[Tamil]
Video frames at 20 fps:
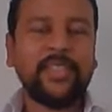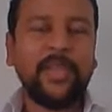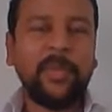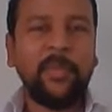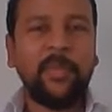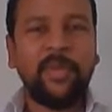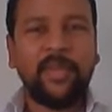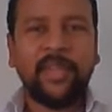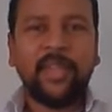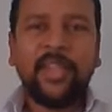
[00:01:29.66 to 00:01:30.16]

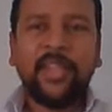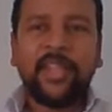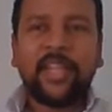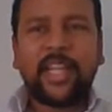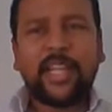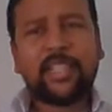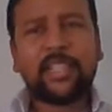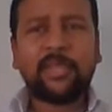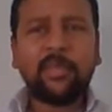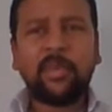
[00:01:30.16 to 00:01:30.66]
நம்ம
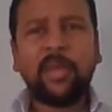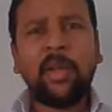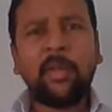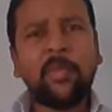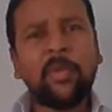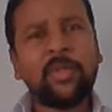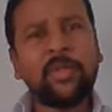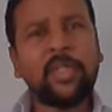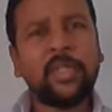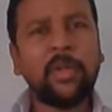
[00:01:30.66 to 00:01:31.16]

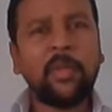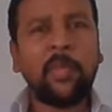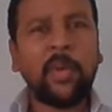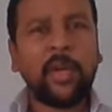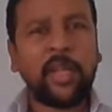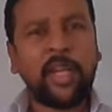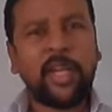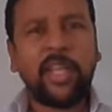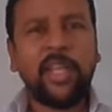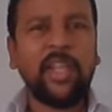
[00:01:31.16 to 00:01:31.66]
கஷ்டப்படாம வந்து
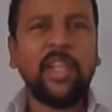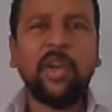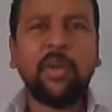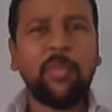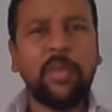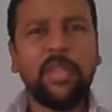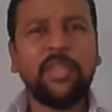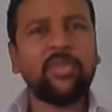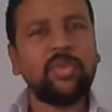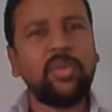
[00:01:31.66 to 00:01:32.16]
பணம் கிடைக்குதா
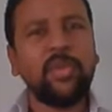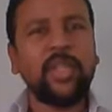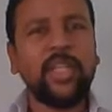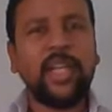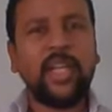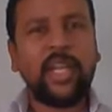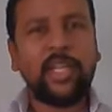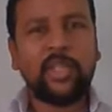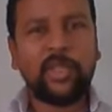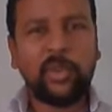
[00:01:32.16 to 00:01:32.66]
அப்படின்னு
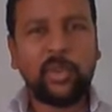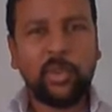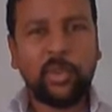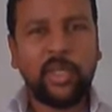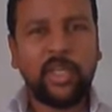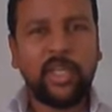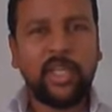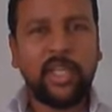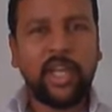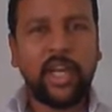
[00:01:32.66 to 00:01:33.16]
சொல்லிட்டு எல்லாத்துக்கும்
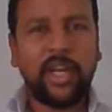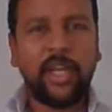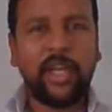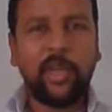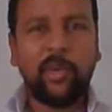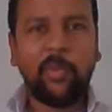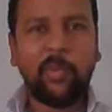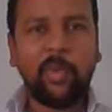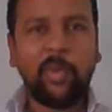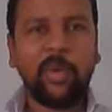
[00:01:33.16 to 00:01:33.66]
ஒரு
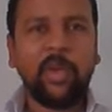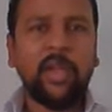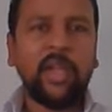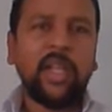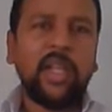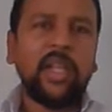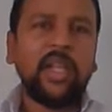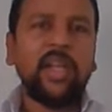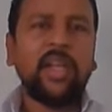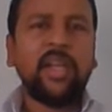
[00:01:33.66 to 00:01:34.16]
ஐடியா வரும்
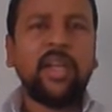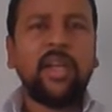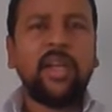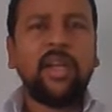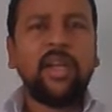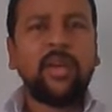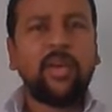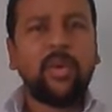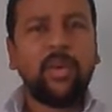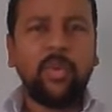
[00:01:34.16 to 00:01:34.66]

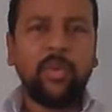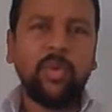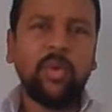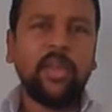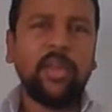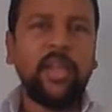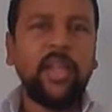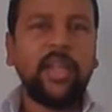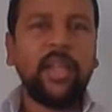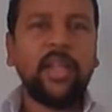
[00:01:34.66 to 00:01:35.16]

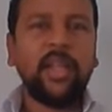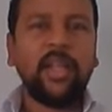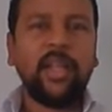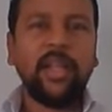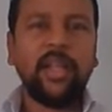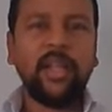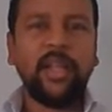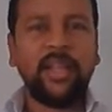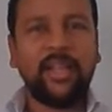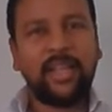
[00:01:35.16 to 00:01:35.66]
ஒன்றும் இல்லை
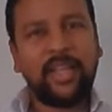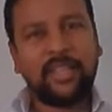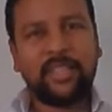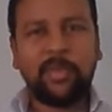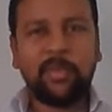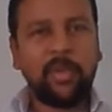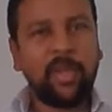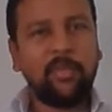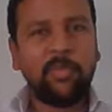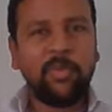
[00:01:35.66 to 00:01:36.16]

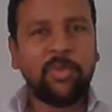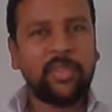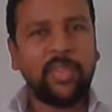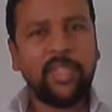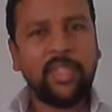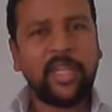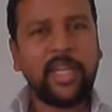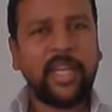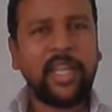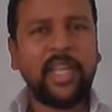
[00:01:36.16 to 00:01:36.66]
கஷ்டப்படாம வந்து
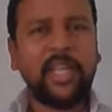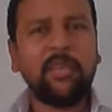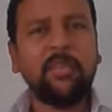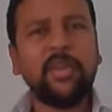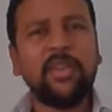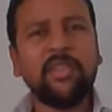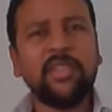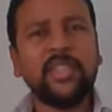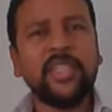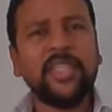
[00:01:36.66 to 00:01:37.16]
எதுவும் கிடைக்காது
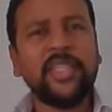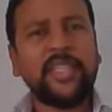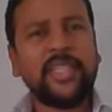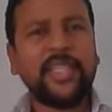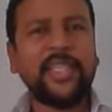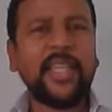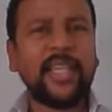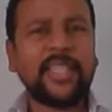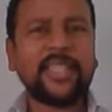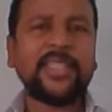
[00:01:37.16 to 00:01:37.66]
பட் வந்து
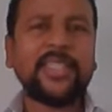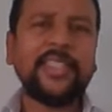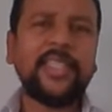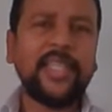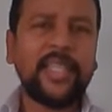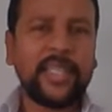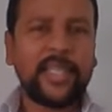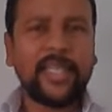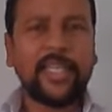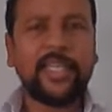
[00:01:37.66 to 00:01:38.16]
இதெல்லாம்
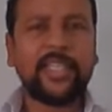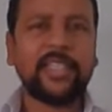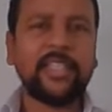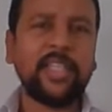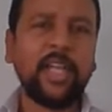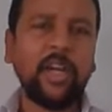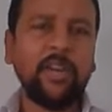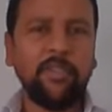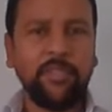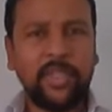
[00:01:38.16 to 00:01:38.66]
சில
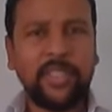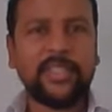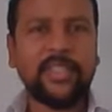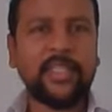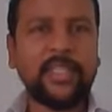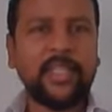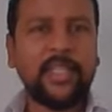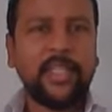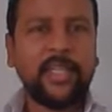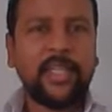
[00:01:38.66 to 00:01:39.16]
ஷார்ட் வேஸ்